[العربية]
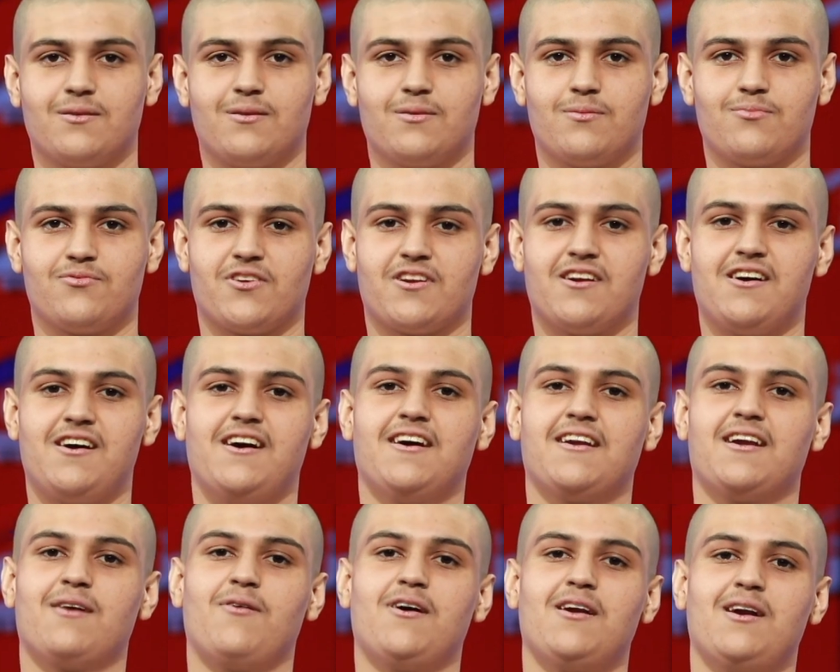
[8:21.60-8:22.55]
بصراحة أنا
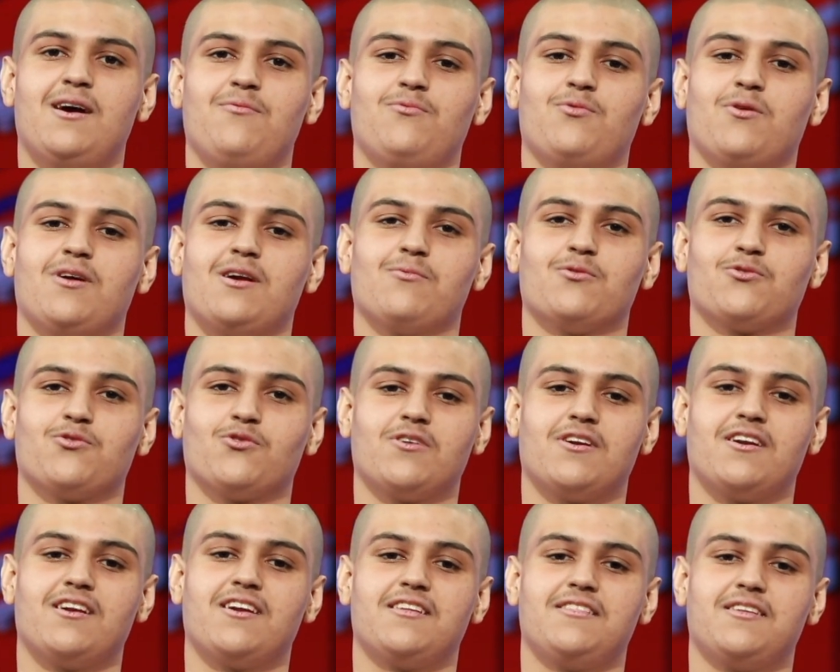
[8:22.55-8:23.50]
ما لعبت ولا بطولة
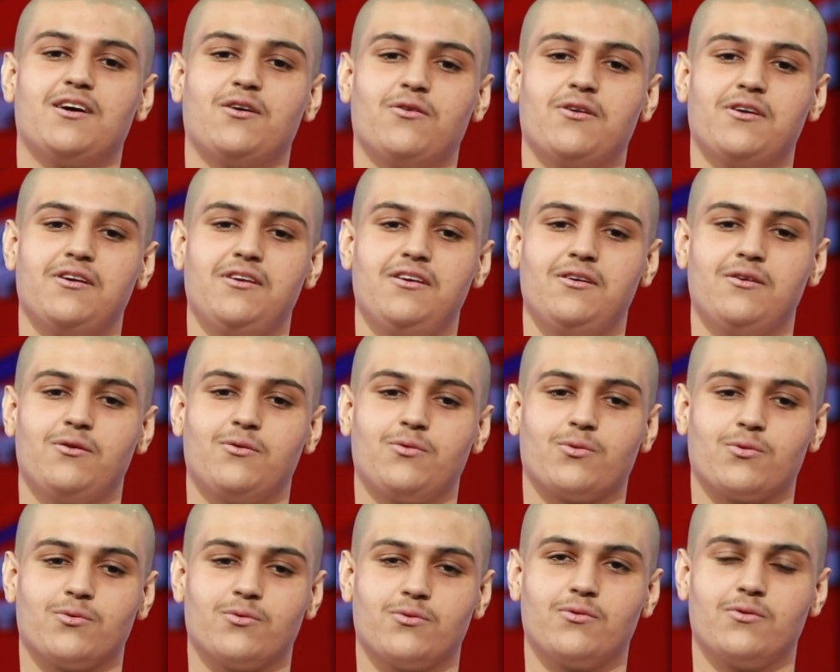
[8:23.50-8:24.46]
إلا الدوري
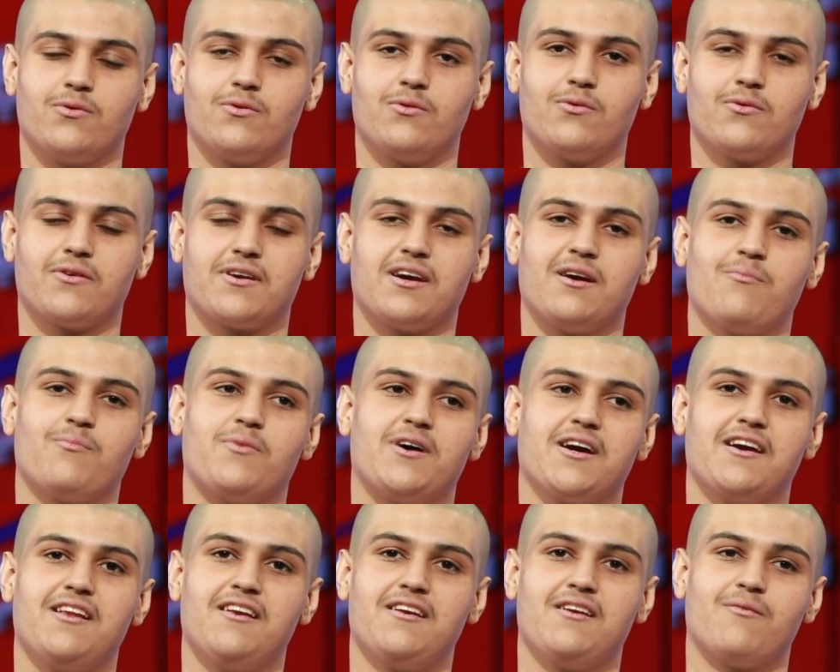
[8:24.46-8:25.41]
وكان باقي
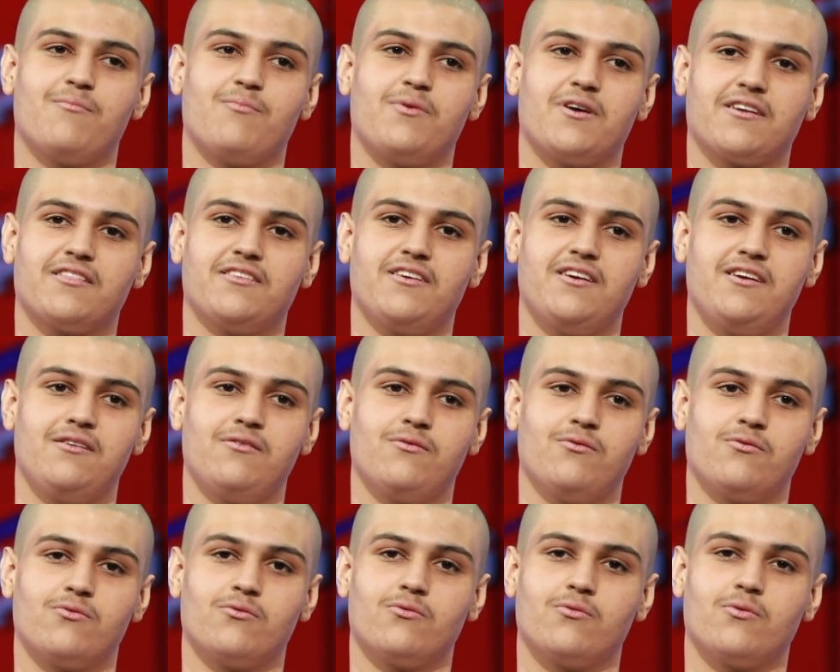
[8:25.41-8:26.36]
لنا مبارتين
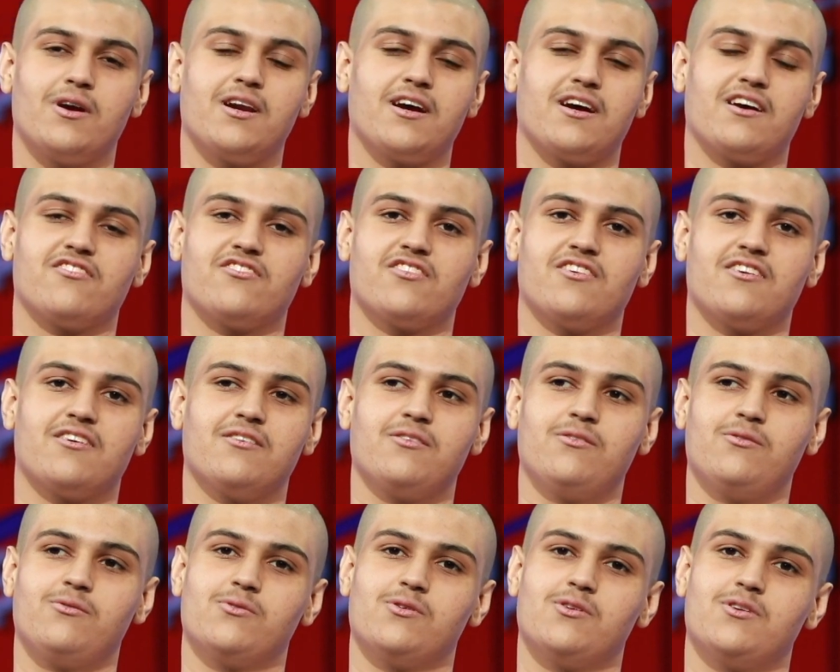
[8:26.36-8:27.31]
ولا خسارة
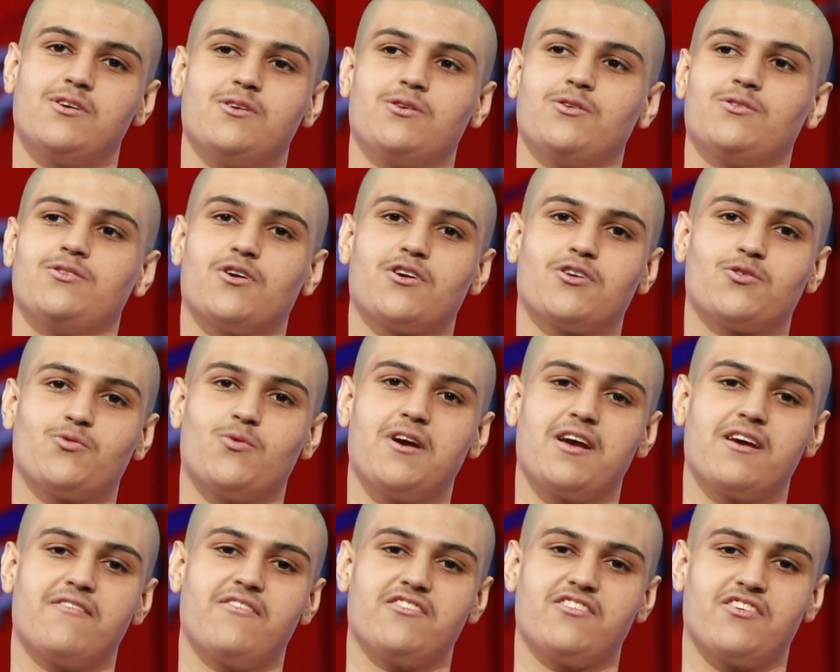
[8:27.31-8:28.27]
والدوري
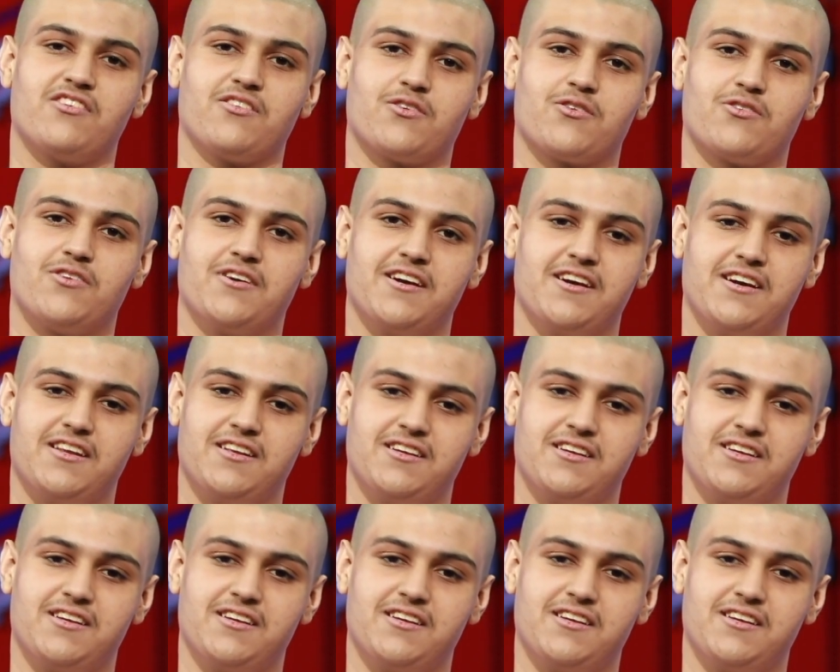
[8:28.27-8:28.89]
توقف عشان كورونا يعني